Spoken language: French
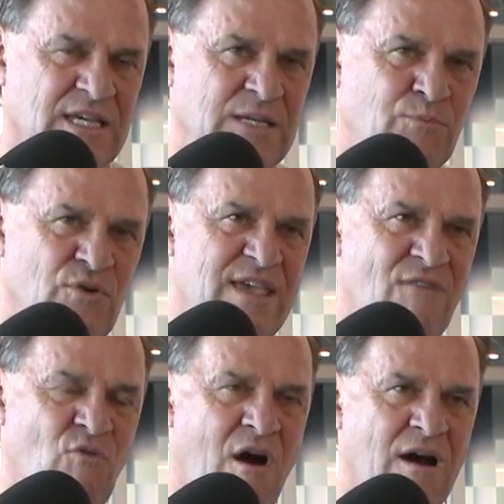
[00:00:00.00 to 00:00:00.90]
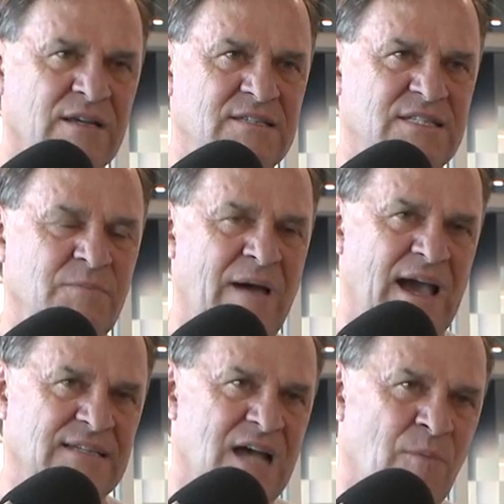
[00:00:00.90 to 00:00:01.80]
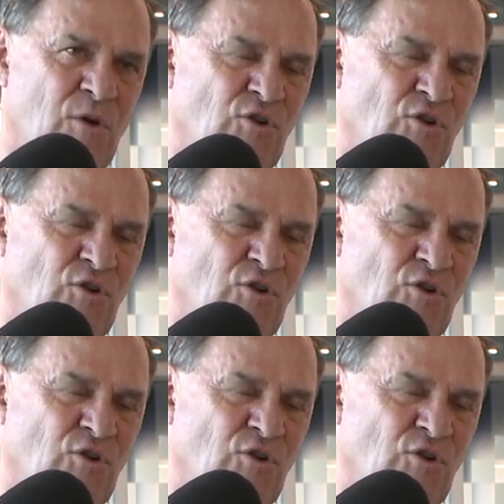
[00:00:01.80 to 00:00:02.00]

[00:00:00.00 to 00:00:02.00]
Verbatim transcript: Il peut y avoir ici, par exemple,